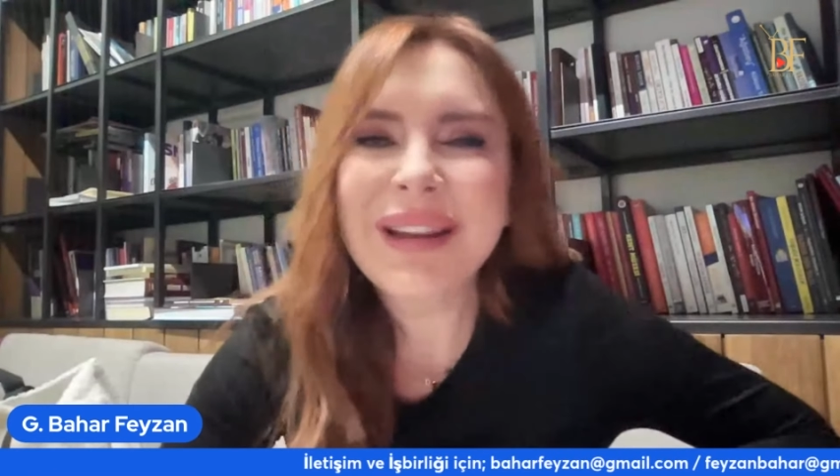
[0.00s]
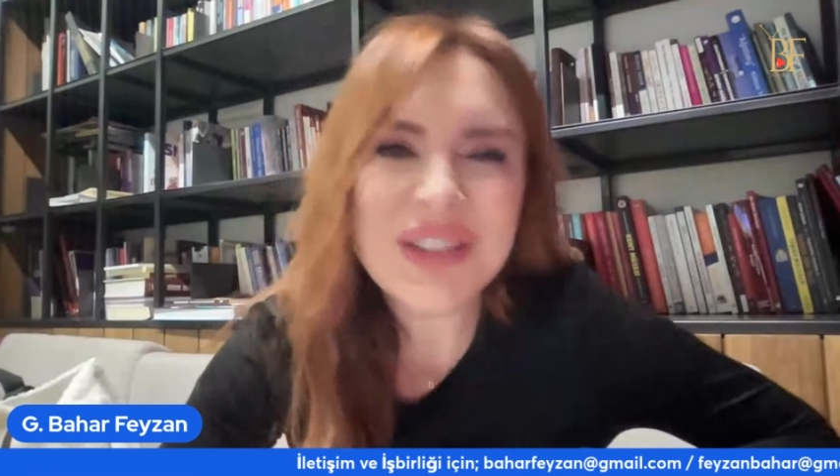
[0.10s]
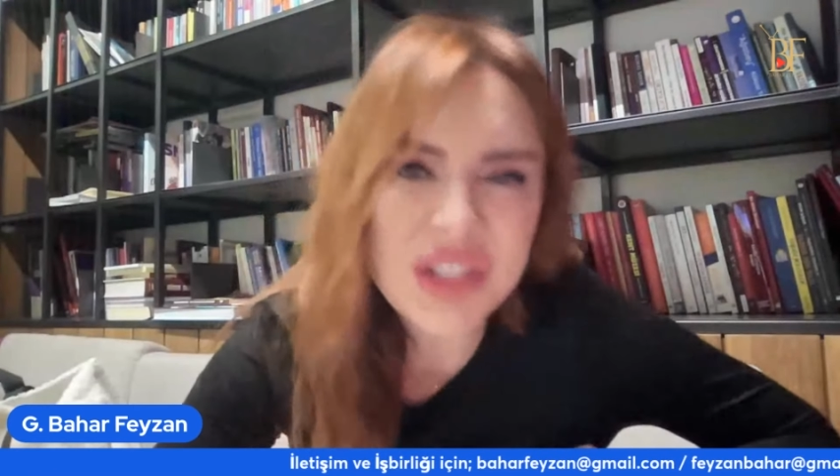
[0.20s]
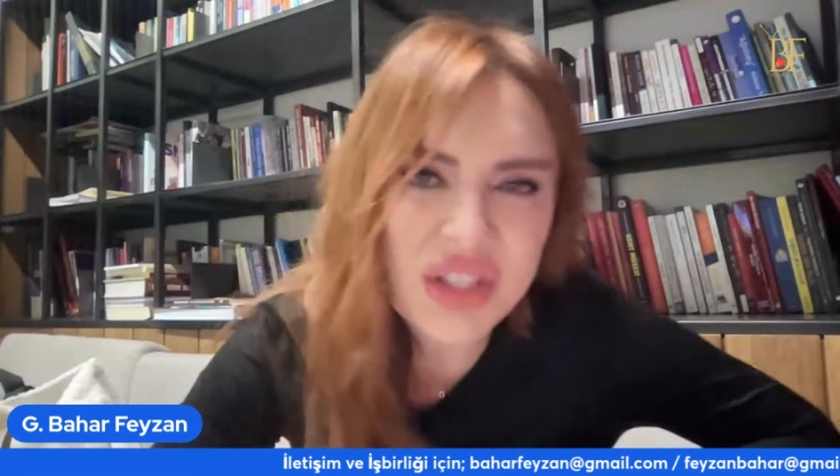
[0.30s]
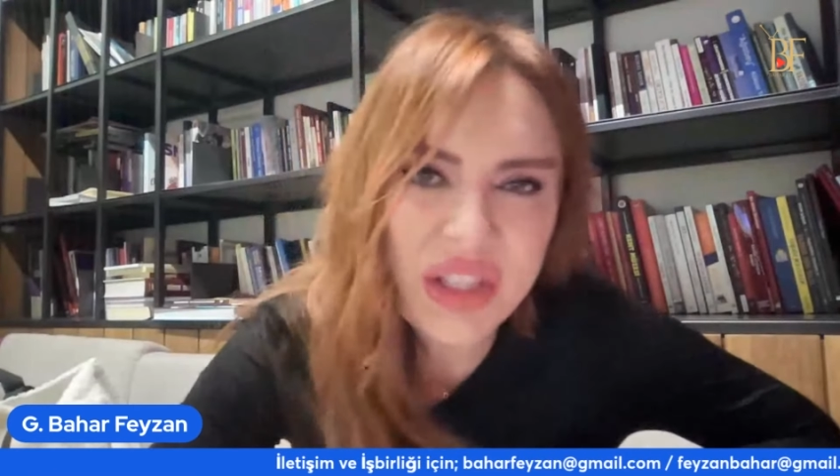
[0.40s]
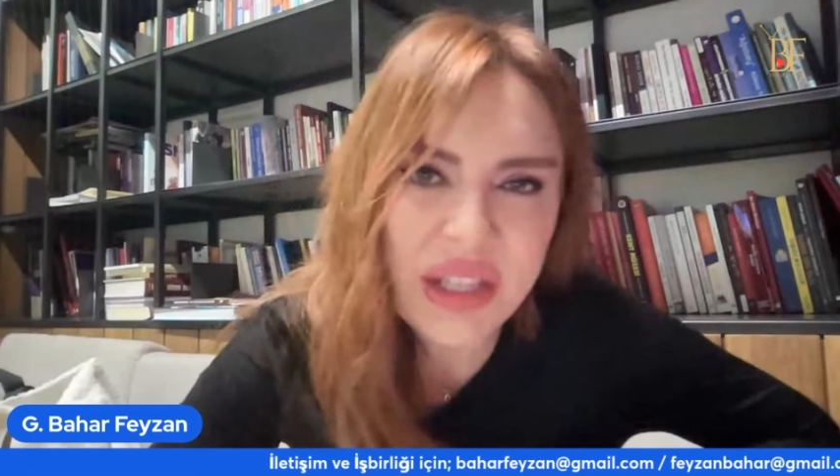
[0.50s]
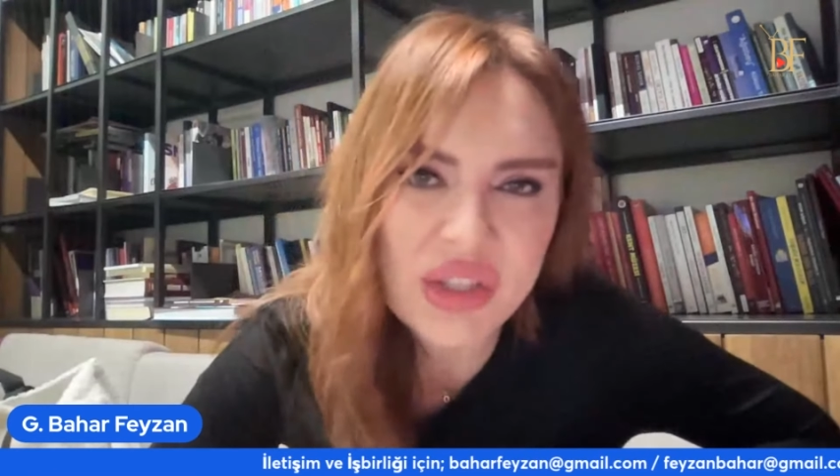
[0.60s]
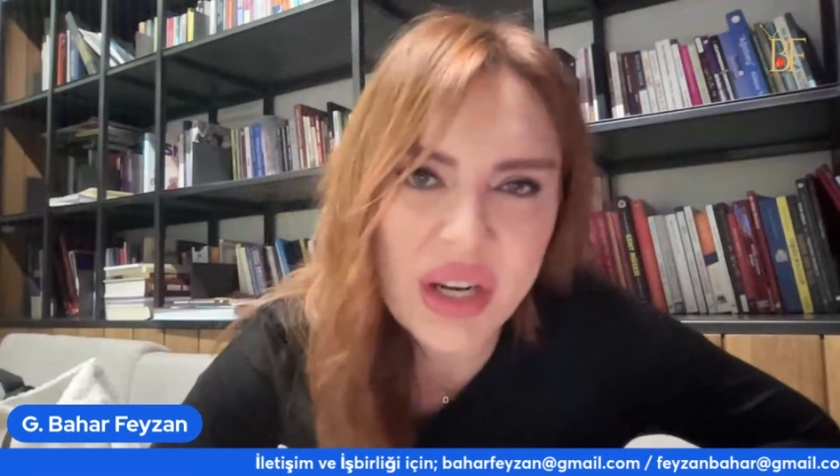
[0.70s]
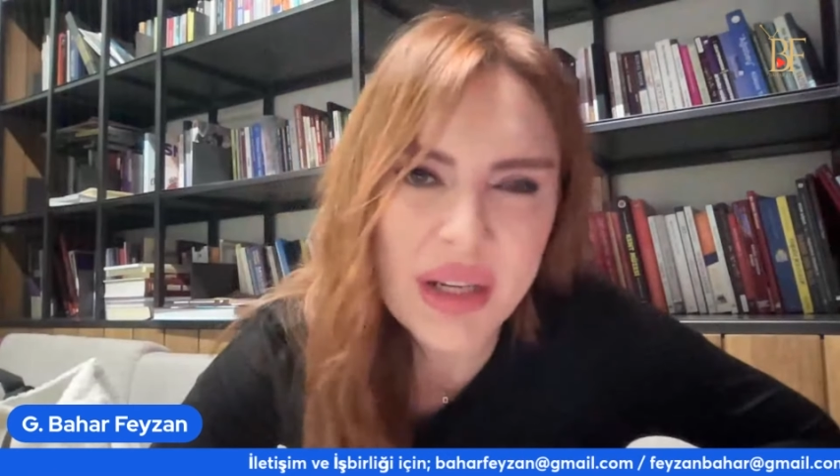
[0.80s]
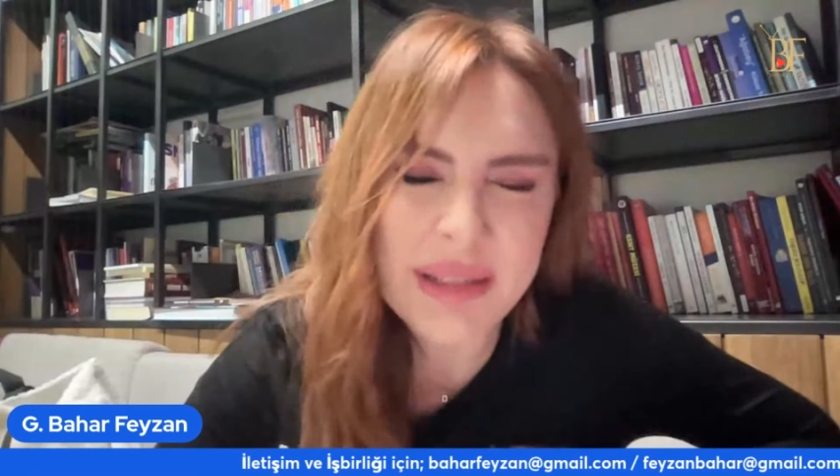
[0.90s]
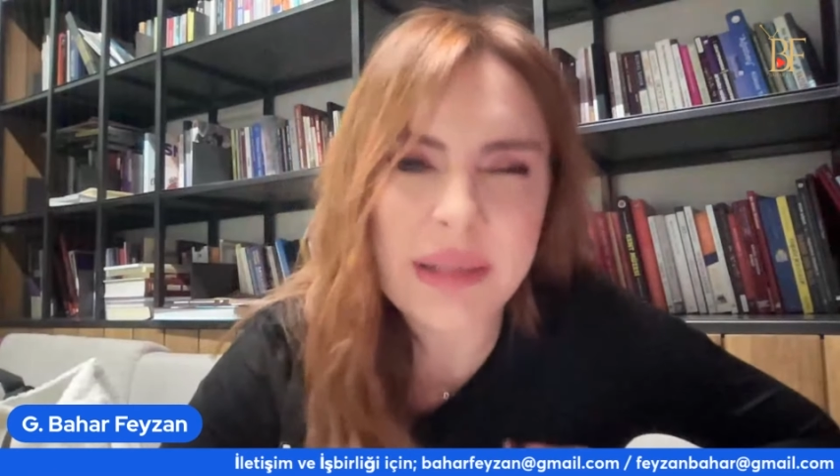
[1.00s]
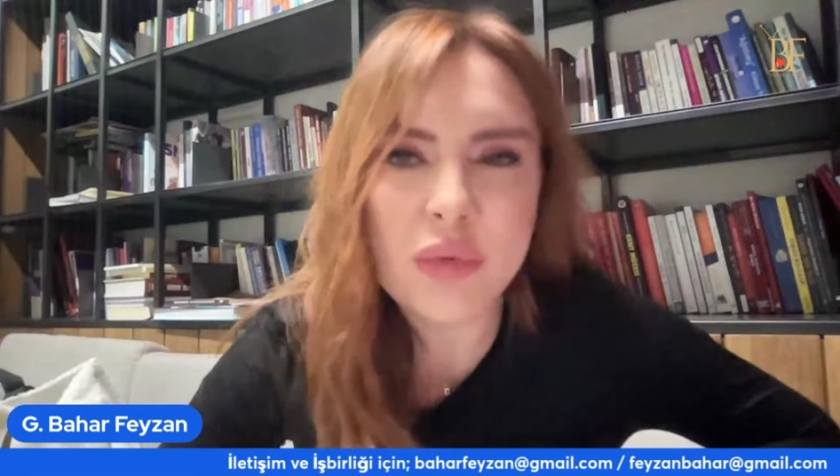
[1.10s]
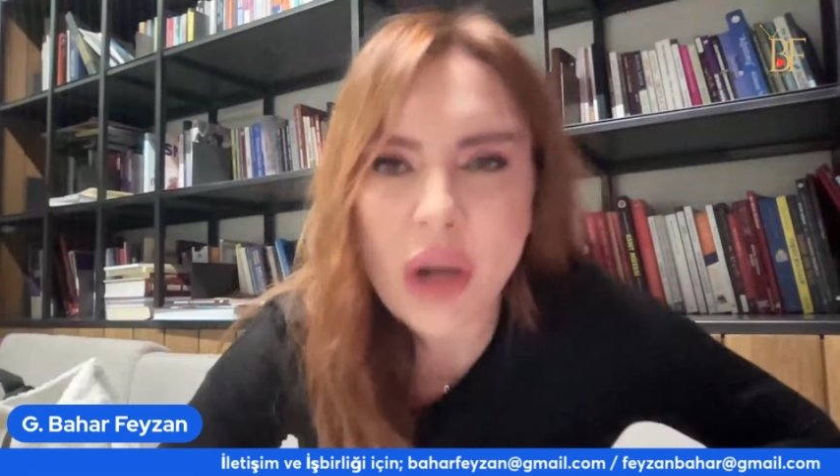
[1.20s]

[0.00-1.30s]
Her şey için geçerli aslında bu.